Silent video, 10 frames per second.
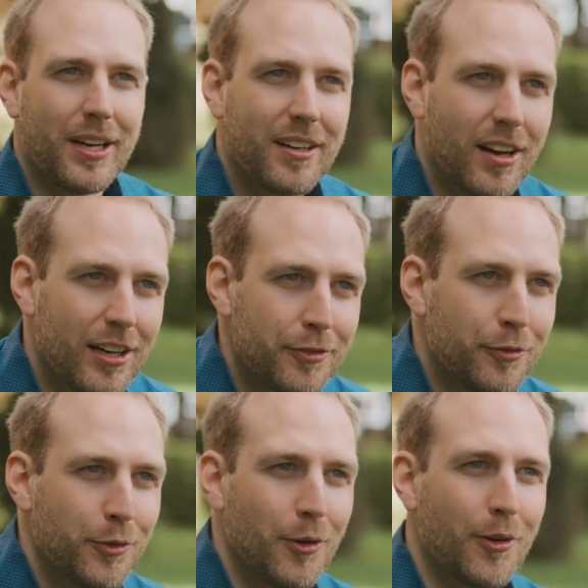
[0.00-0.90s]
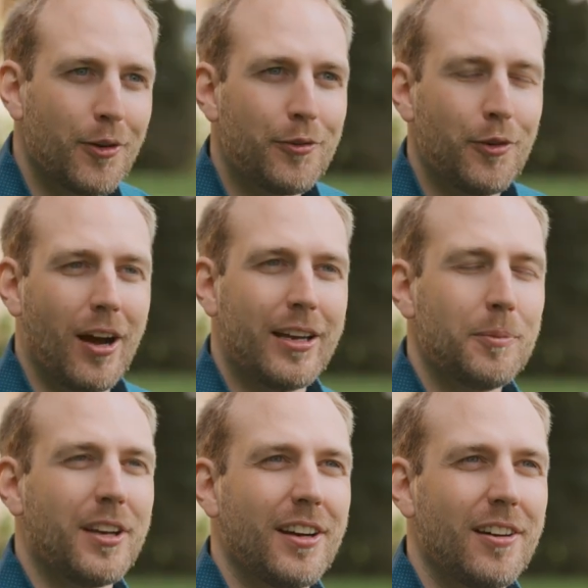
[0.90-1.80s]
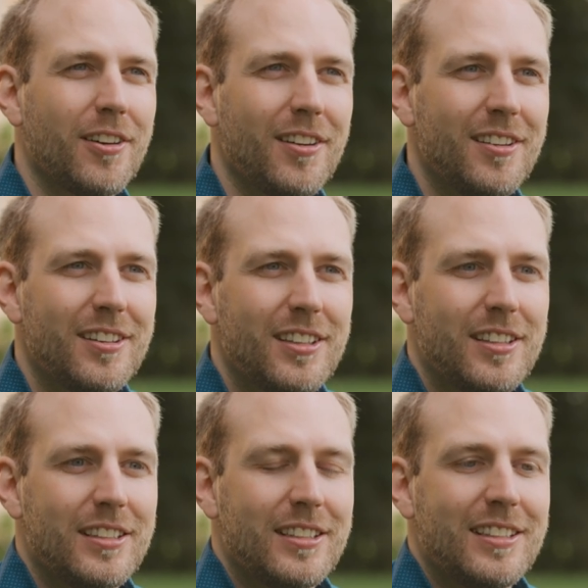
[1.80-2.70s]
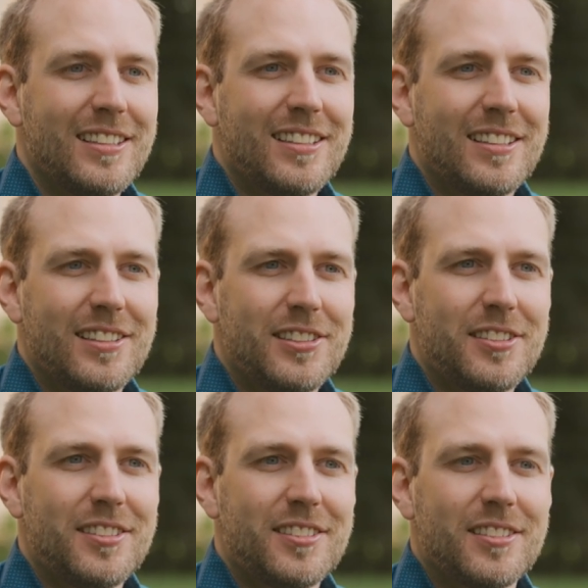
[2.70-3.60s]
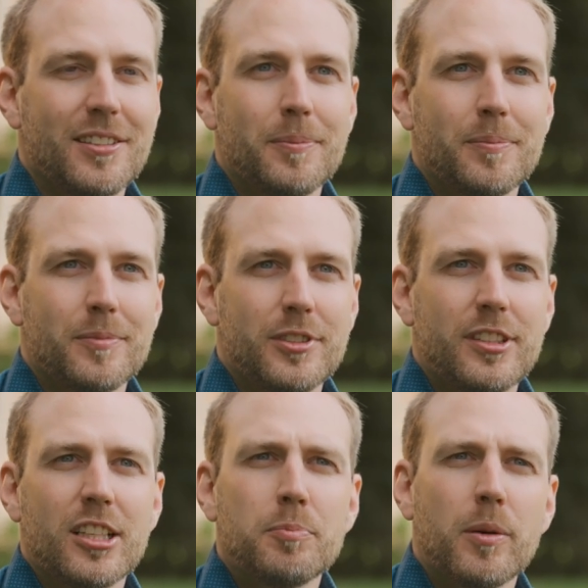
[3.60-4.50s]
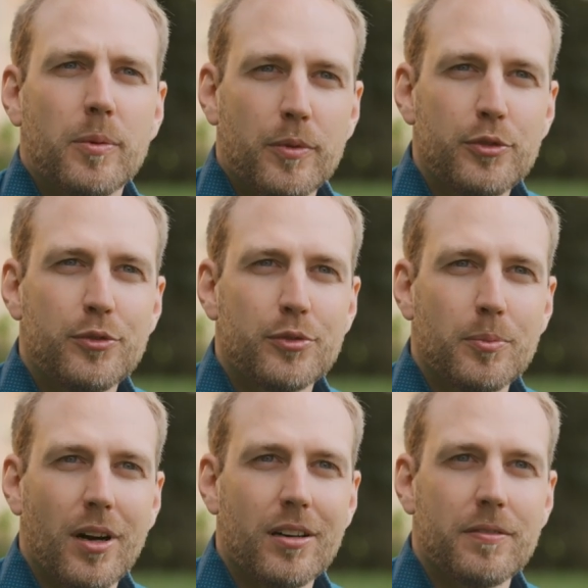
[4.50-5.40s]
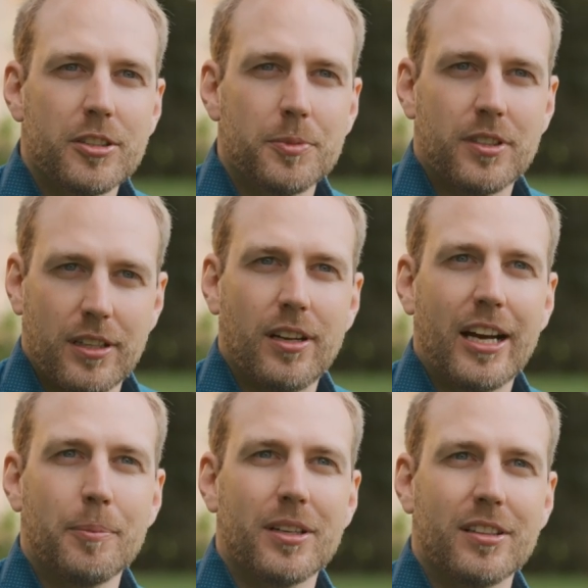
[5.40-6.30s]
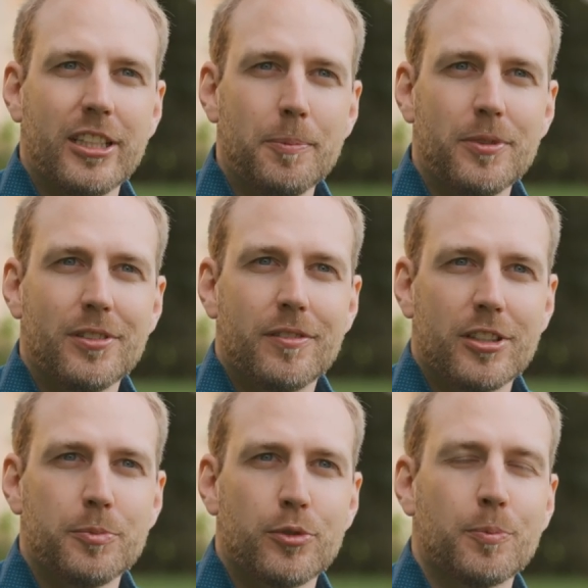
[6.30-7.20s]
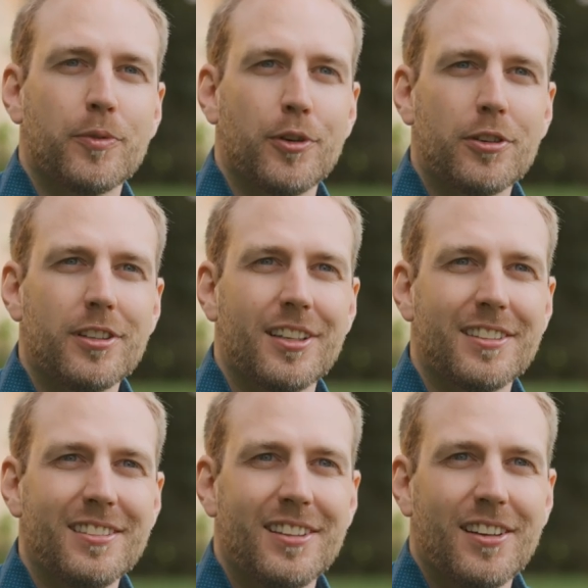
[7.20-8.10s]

Mein Rat für, für Heimkehrer ist, ähm, sich erstmal bewusst zu machen, was man in einer Heimat liebt, was man dort bewirken kann.